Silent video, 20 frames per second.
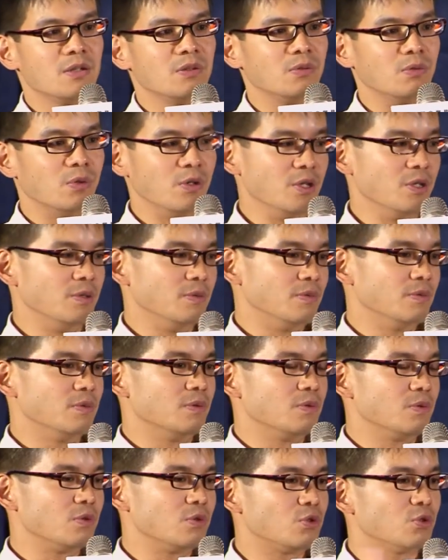我也。
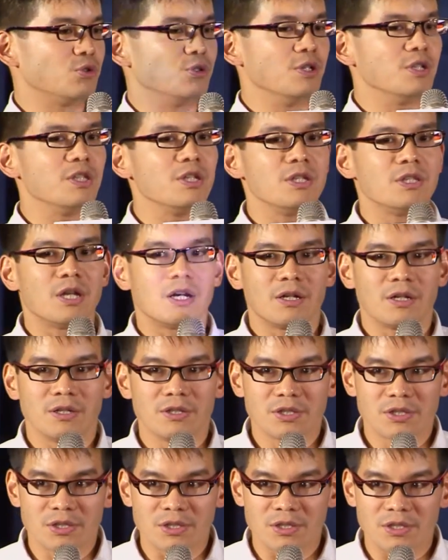学历当
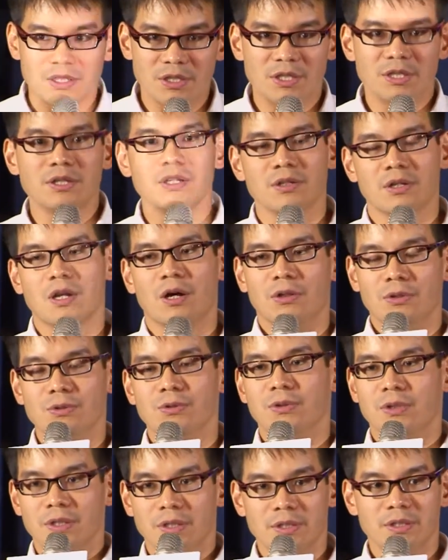然是一个考虑
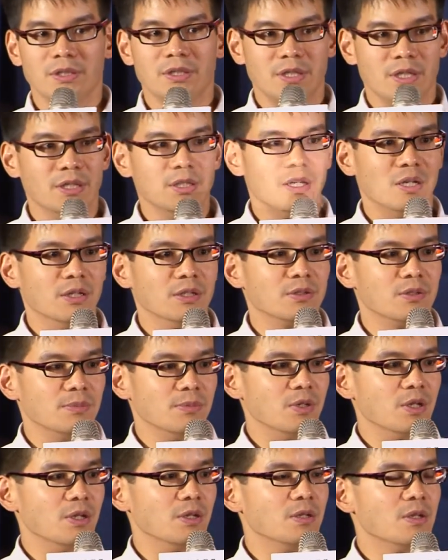的点了，对不
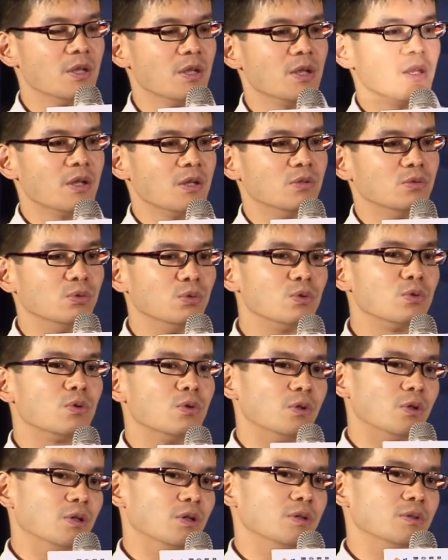对？如
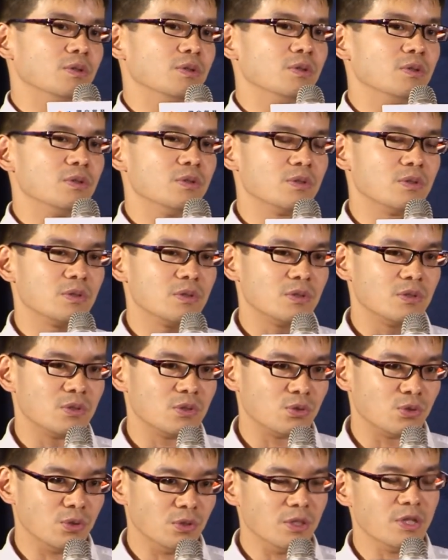果
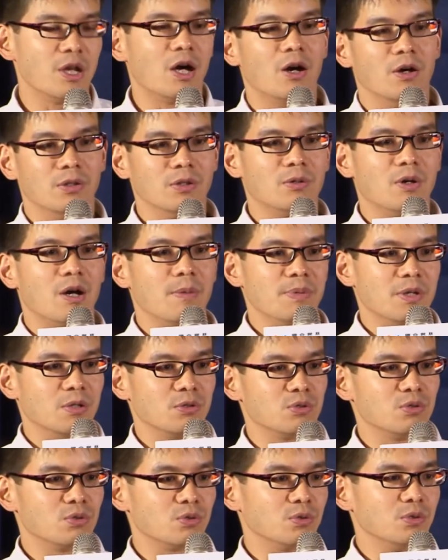学历好的话，表
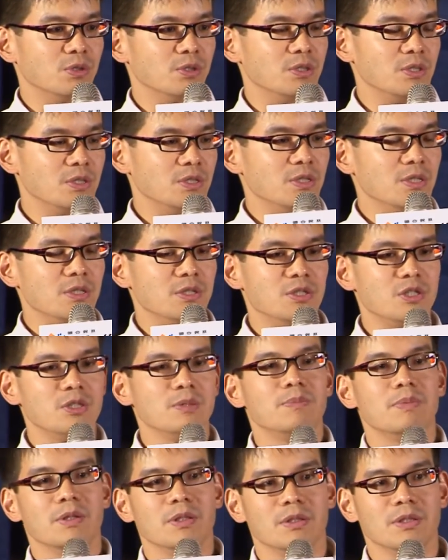示说你基
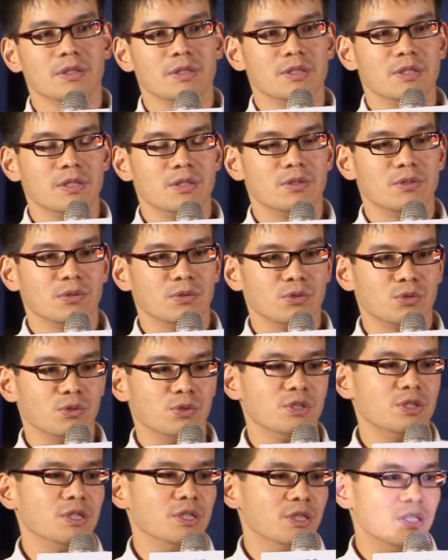本的这种
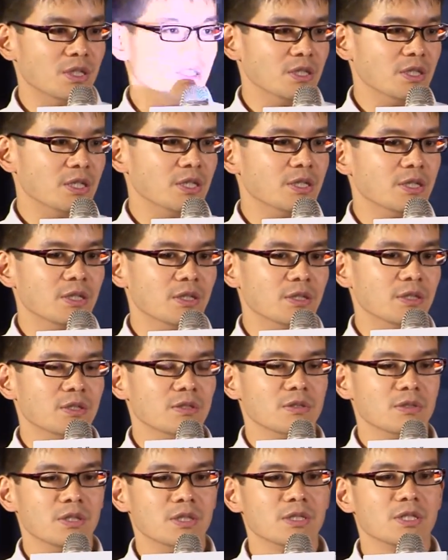学习能力
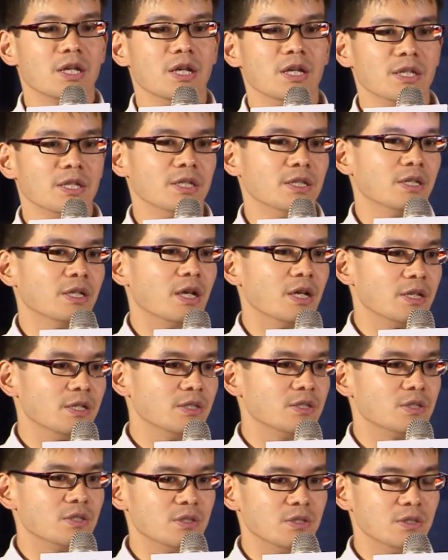跟人才应该
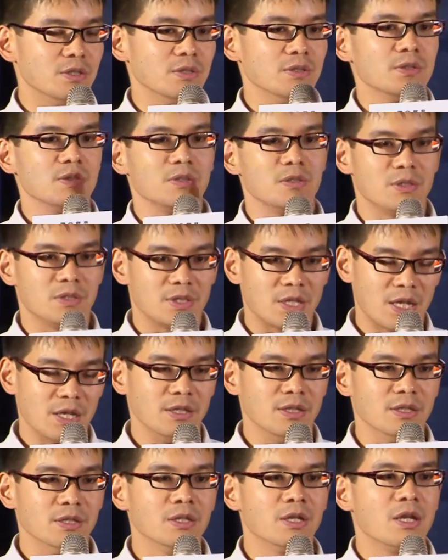是在
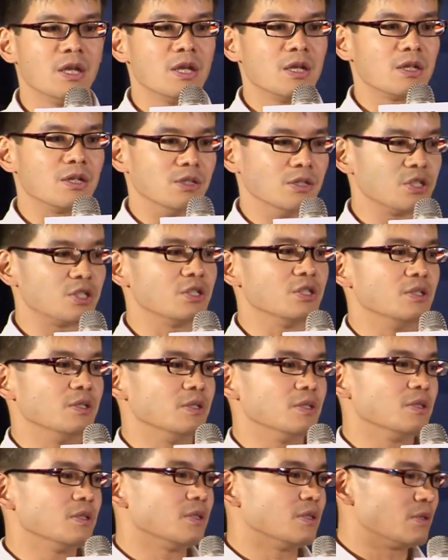的。可是
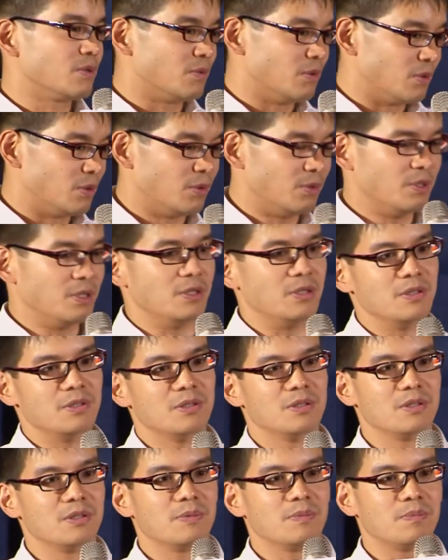我同意，
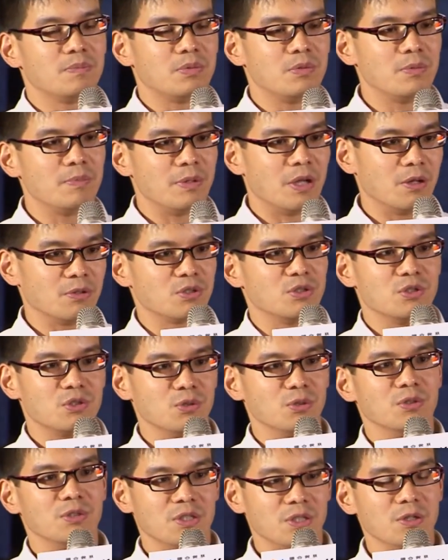不表示
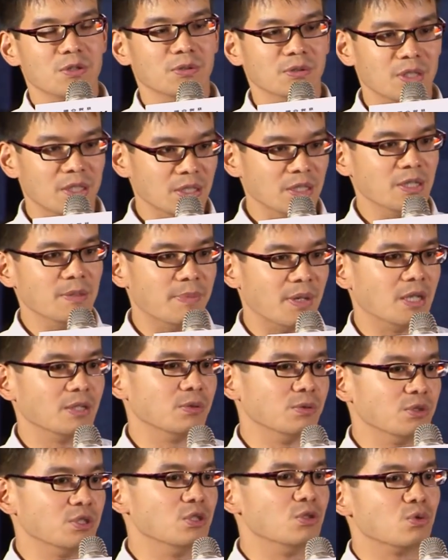说你有能力把
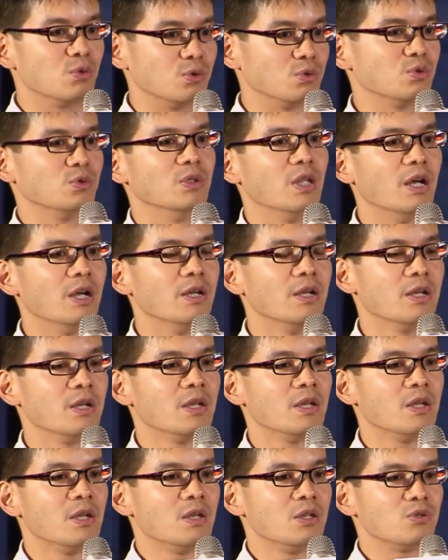东西做出来。
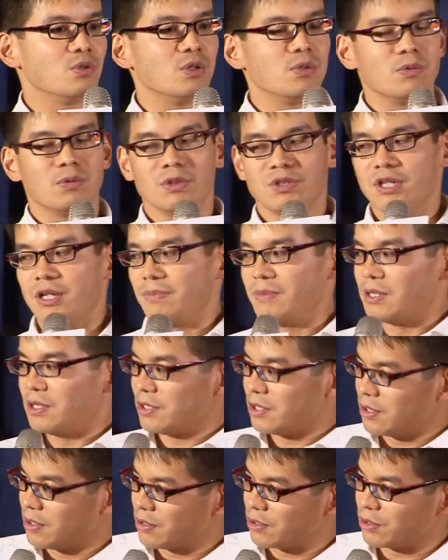所以我在面
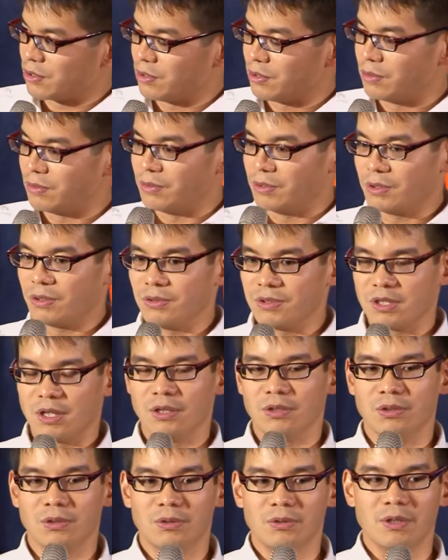试的时候，我通
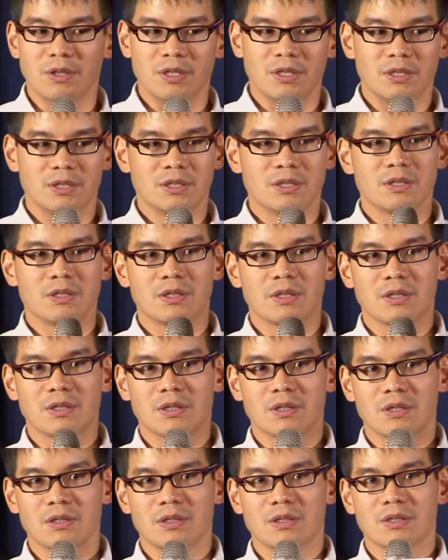常都会
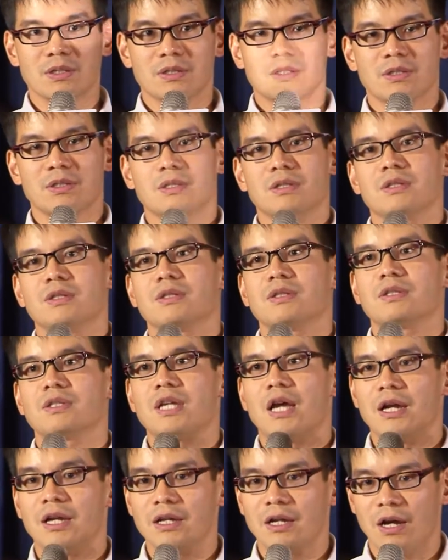
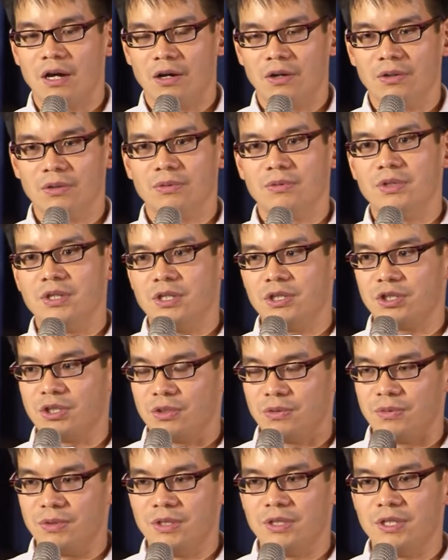参考问一些问